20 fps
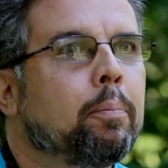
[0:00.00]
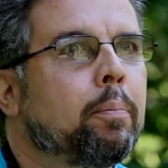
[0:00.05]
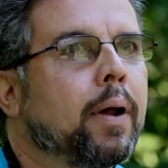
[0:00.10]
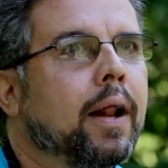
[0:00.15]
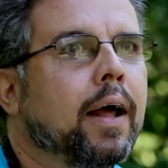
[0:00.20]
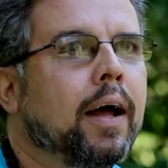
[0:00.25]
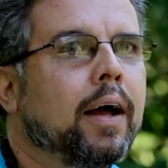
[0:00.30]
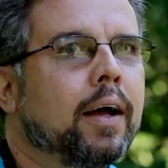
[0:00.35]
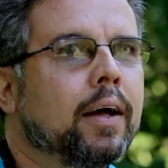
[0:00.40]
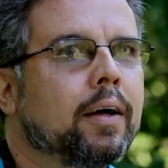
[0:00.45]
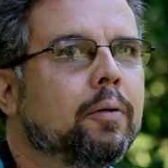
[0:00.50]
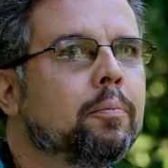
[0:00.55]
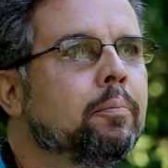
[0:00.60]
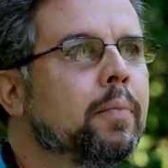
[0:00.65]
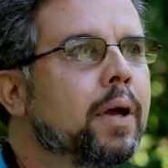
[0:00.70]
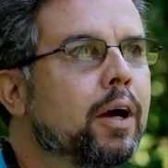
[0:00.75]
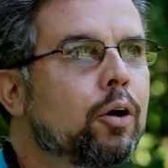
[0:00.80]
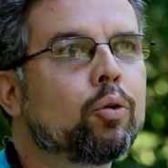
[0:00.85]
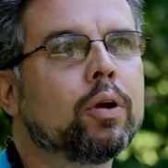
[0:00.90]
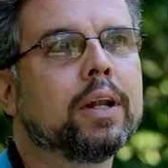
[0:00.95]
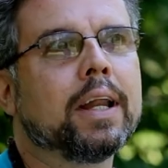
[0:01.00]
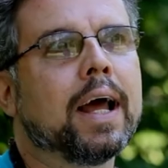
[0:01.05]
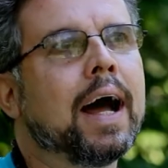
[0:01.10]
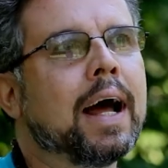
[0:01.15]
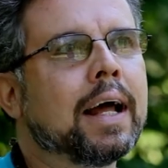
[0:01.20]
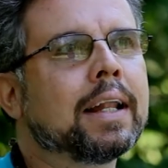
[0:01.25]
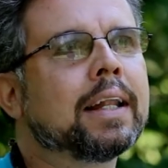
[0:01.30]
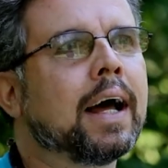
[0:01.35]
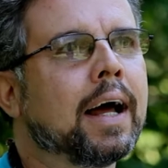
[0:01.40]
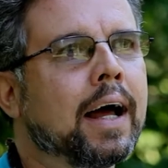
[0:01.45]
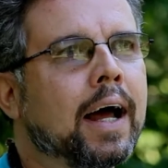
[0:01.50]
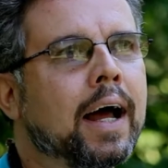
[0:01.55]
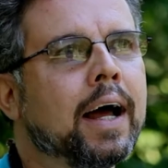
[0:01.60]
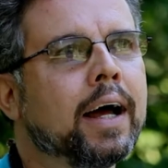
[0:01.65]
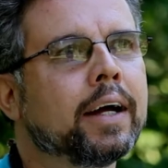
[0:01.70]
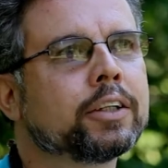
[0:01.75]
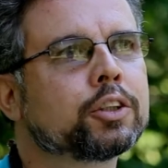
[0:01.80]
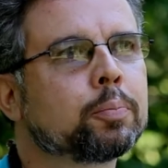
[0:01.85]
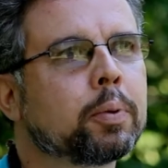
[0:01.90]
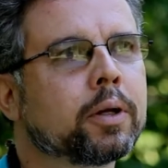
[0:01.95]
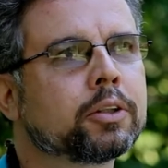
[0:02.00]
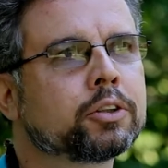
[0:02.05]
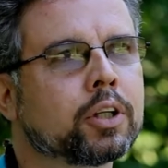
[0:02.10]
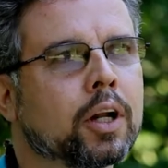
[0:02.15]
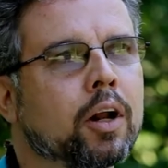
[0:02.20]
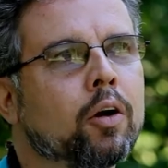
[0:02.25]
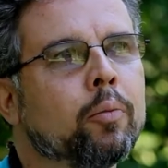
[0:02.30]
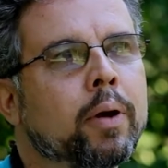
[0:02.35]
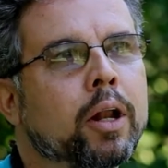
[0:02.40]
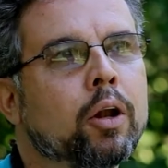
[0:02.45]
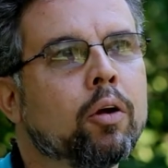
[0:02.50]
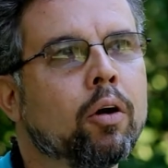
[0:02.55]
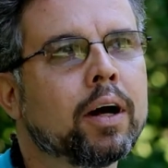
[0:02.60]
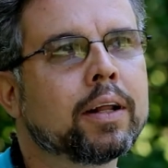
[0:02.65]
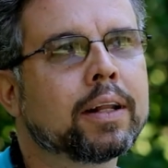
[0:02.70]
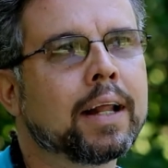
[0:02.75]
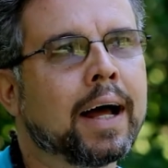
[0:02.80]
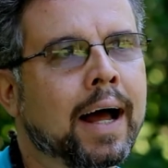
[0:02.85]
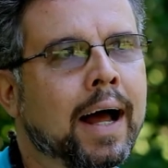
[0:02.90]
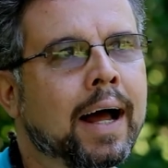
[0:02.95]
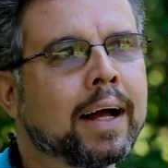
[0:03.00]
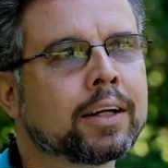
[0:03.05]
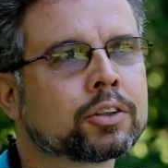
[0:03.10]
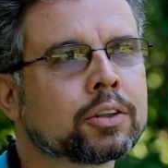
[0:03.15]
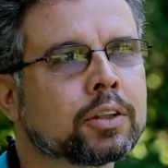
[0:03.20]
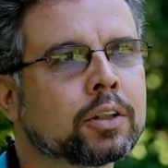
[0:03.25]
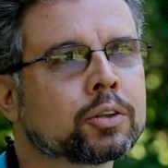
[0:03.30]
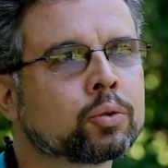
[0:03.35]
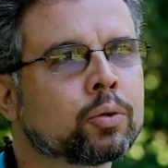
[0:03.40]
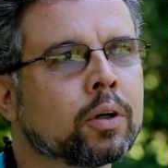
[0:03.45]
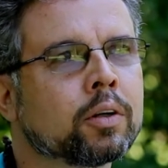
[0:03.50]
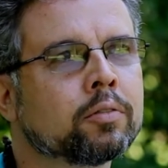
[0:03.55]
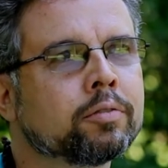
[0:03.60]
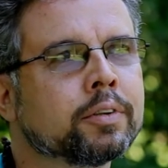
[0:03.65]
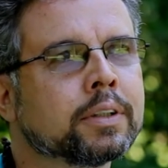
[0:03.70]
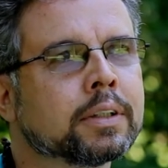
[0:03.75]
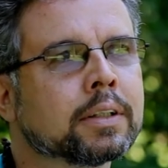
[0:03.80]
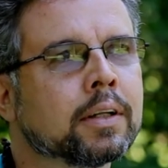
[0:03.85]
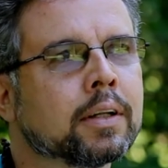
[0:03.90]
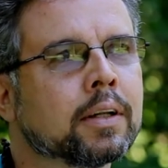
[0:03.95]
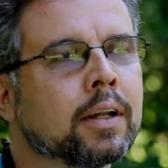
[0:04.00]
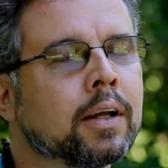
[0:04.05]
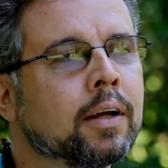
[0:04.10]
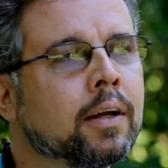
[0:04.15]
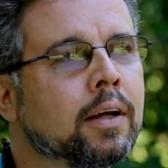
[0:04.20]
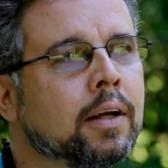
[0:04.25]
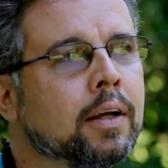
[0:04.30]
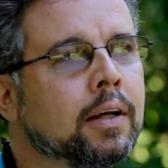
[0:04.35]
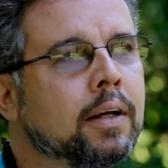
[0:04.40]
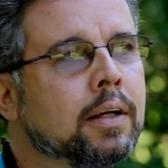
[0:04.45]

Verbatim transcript: para mergulhar na arte, para tirar o melhor da arte na sua vida, né?